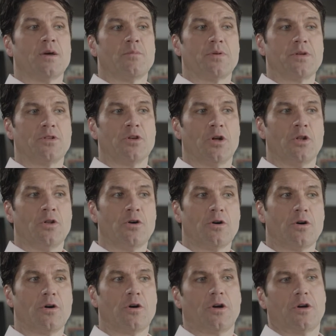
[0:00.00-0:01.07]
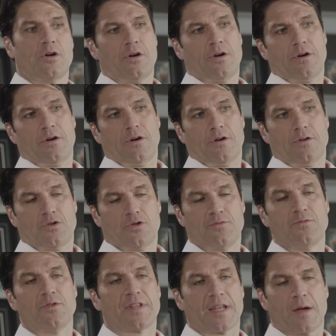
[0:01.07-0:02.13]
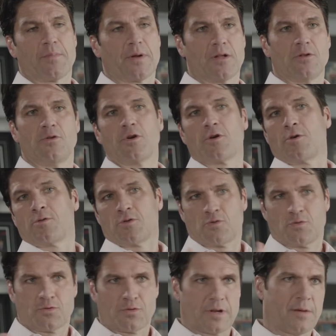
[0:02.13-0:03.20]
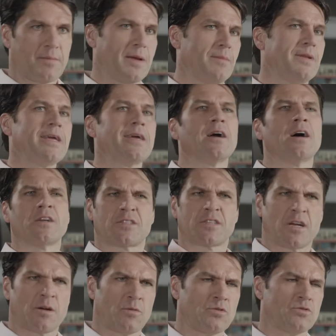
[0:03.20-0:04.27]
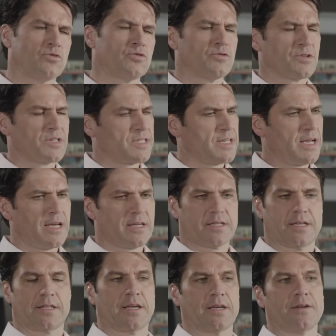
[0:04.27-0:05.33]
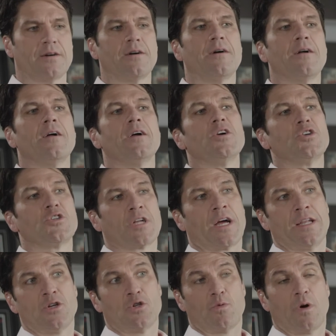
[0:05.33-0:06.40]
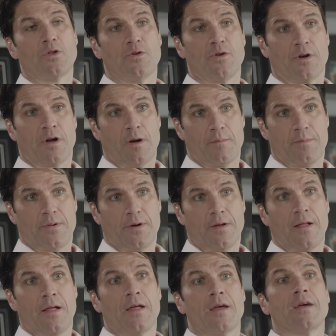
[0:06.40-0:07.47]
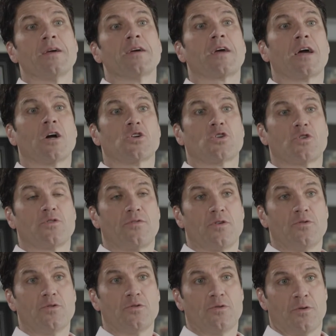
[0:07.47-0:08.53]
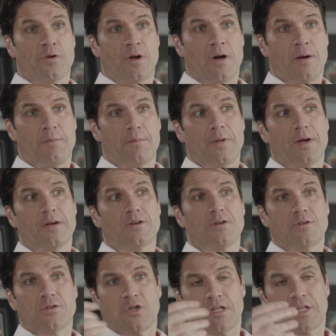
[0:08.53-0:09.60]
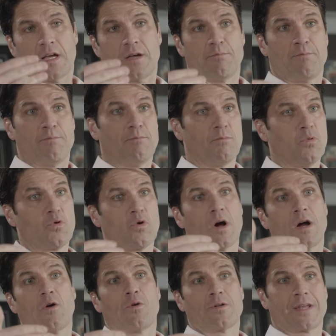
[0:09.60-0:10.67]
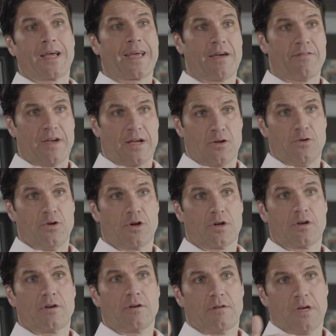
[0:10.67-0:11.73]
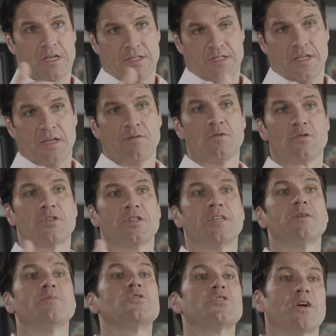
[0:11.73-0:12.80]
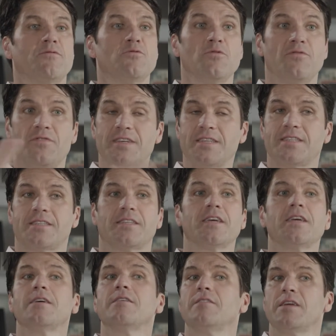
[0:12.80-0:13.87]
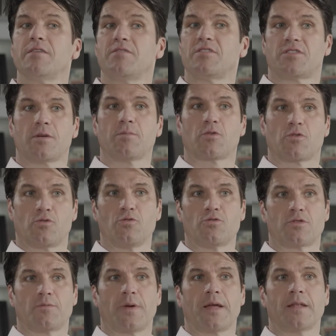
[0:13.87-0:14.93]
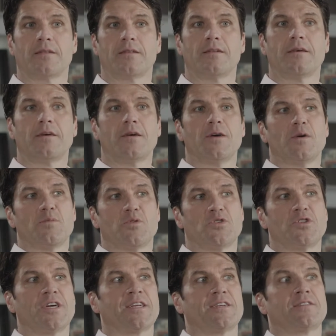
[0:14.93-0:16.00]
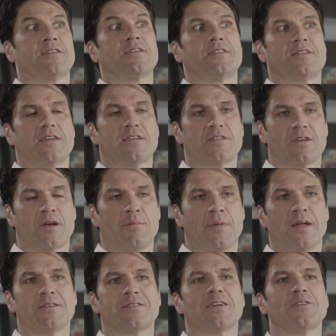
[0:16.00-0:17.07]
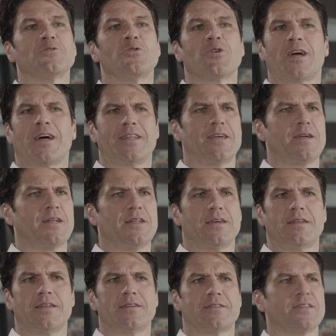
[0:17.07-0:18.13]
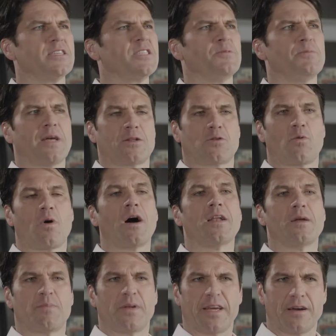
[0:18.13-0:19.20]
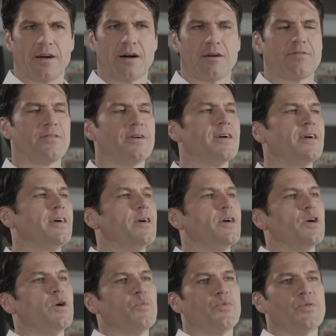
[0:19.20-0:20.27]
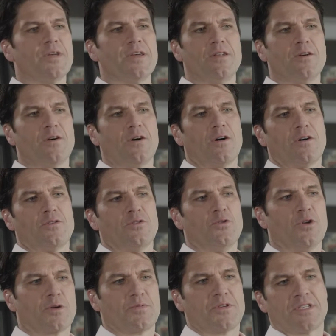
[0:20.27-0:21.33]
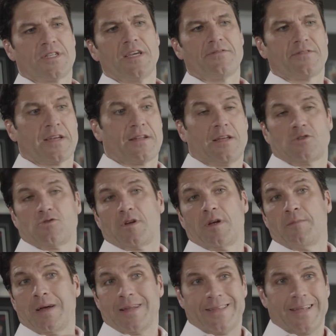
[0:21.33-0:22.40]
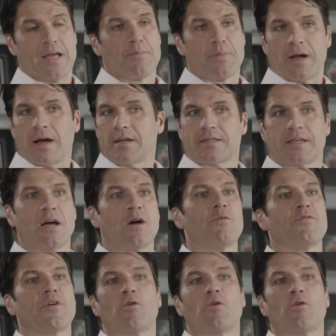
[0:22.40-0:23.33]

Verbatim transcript: Puis de là, euh, je suis venu très près de Luc, on a joué sur la même ligne ensemble, on a eu du succès, etc. J'étais allé jouer en Europe. Quand je suis revenu de l'Europe, j'étais beaucoup en contact avec Luc et Steve aussi. Puis j'étais venu visiter, les visiter pour deux semaines. Puis j'ai resté six semaines, ça durant les, les, les séries éliminatoires, les playoffs. Puis là, Luc et Steve étaient naturellement très près ensemble.